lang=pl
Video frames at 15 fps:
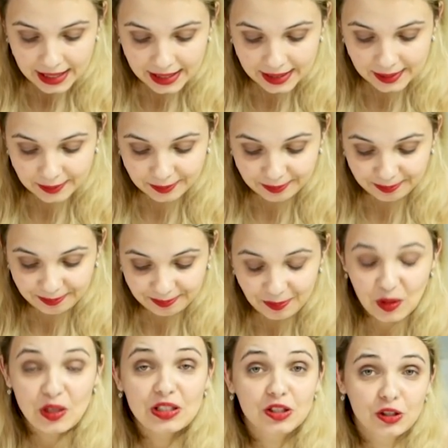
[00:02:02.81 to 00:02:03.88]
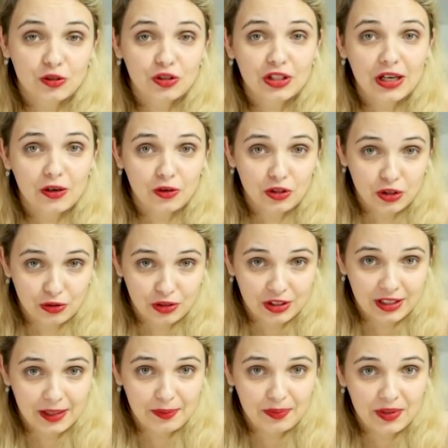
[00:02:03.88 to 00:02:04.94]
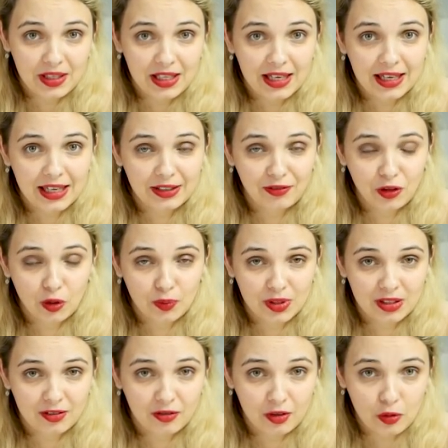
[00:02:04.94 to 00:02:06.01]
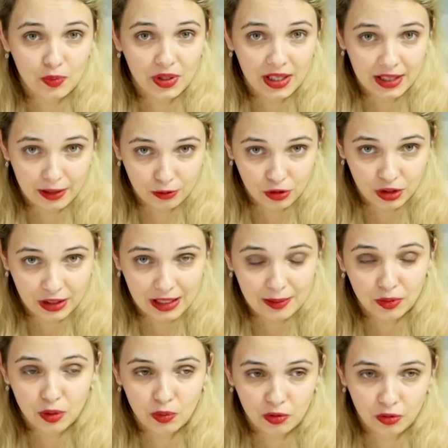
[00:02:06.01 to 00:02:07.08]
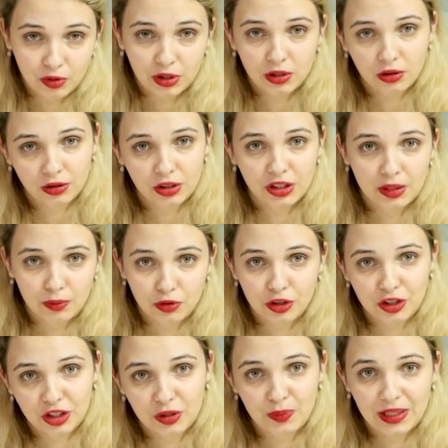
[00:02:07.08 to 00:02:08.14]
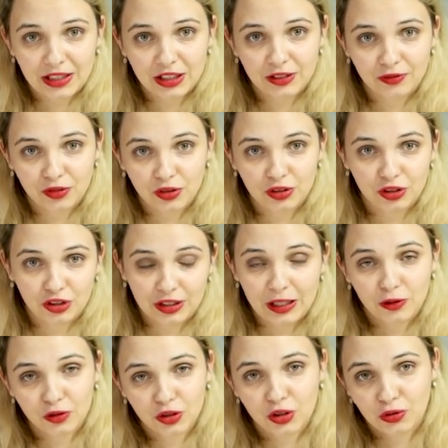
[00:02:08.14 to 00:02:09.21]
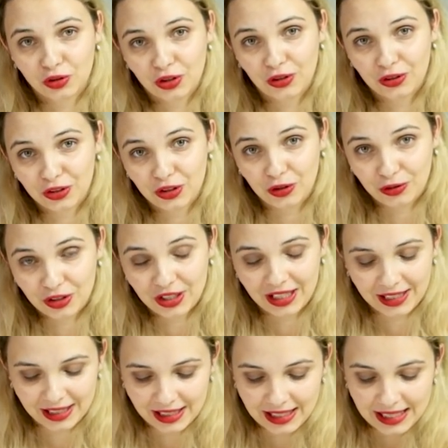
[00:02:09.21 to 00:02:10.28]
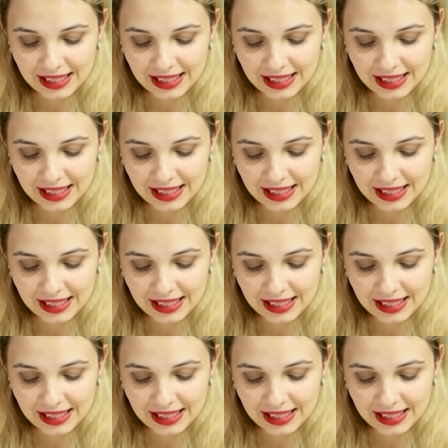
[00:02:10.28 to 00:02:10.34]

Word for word: Um, to jest książka o książce i jak Edwin obserwował mnie, jak ją czytałam, to mówił tylko ty się możesz śmiać czytając książkę o książkach.